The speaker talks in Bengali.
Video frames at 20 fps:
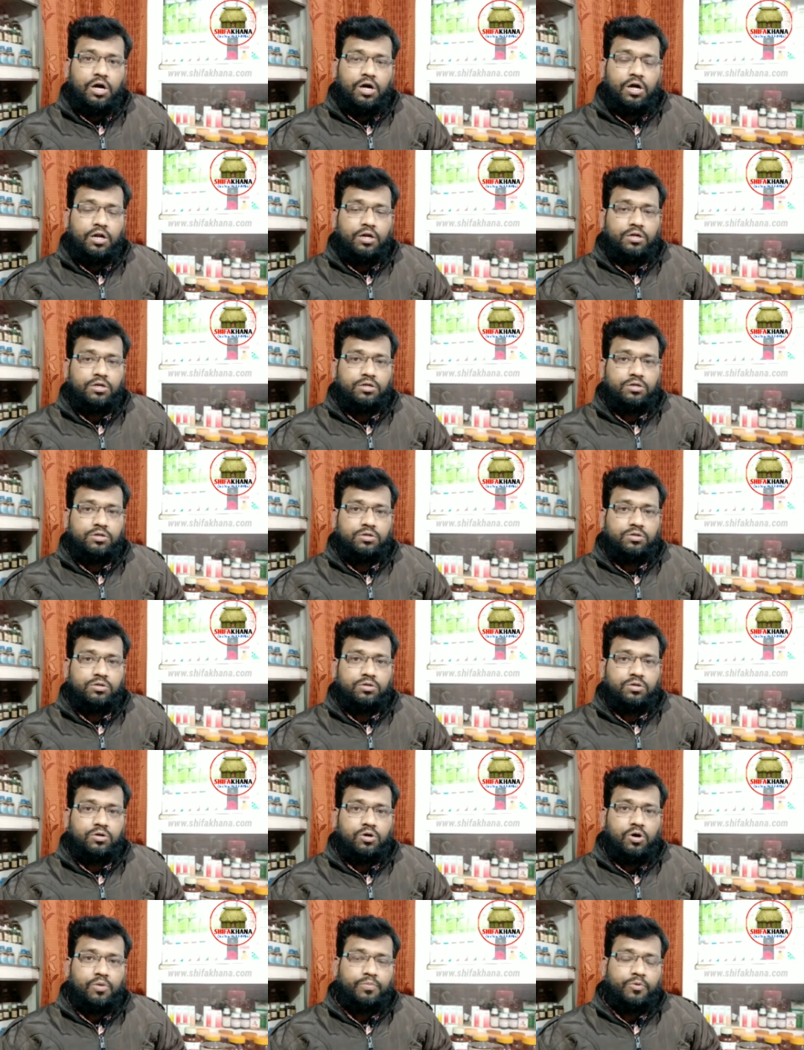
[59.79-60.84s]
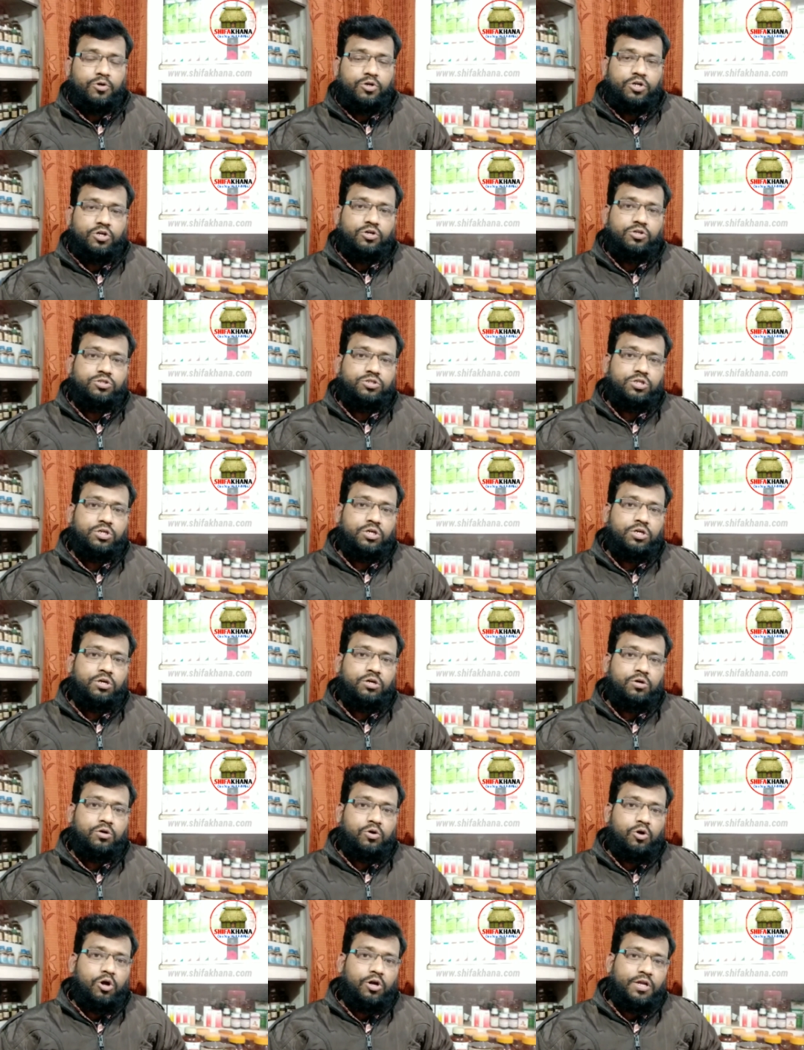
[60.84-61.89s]
আর অপরটি হচ্ছে
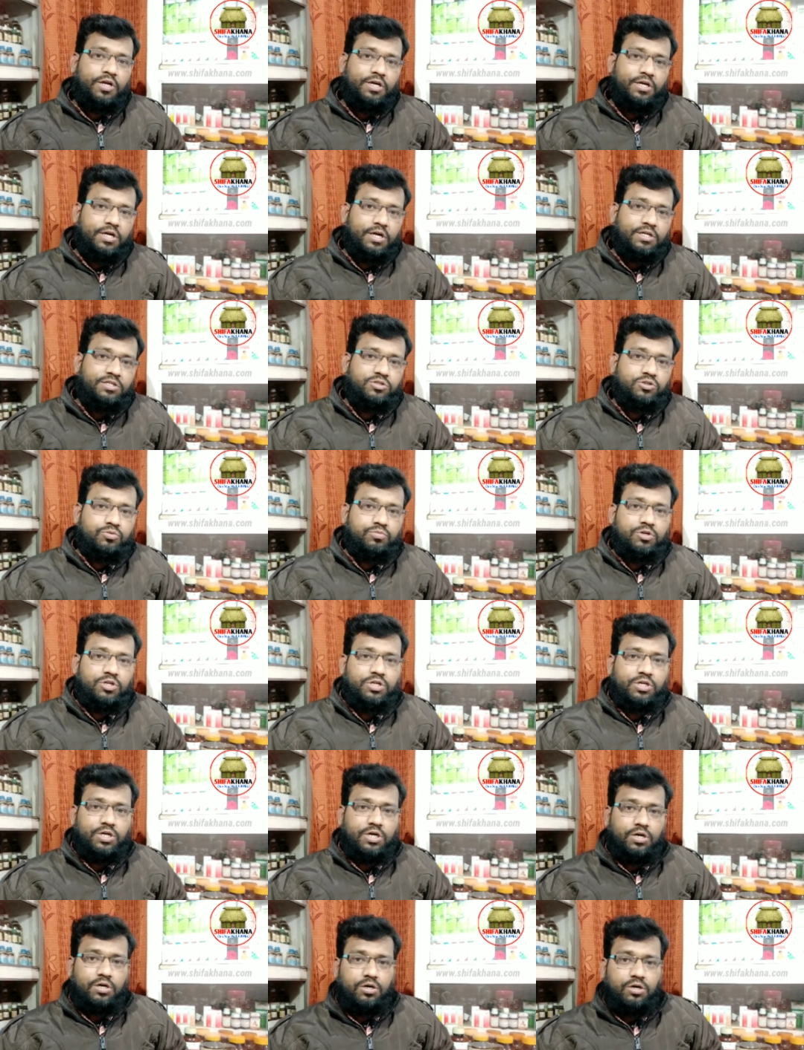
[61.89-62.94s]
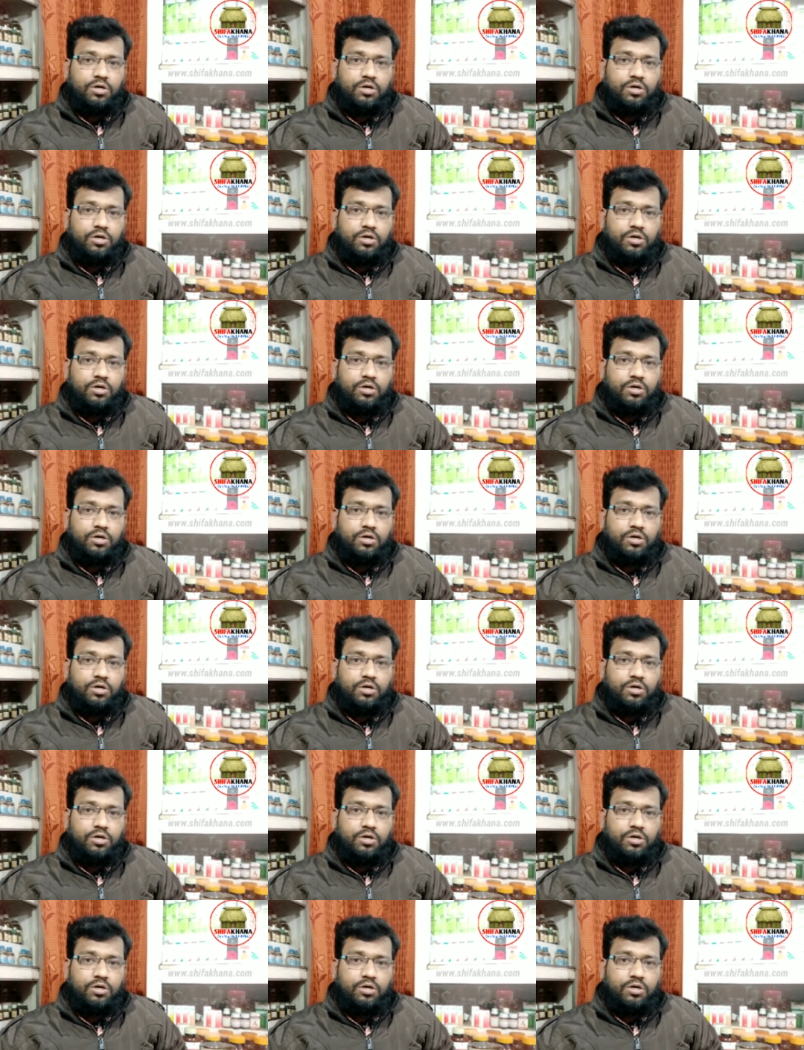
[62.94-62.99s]
ক্রনিক ইনসোমেনিয়া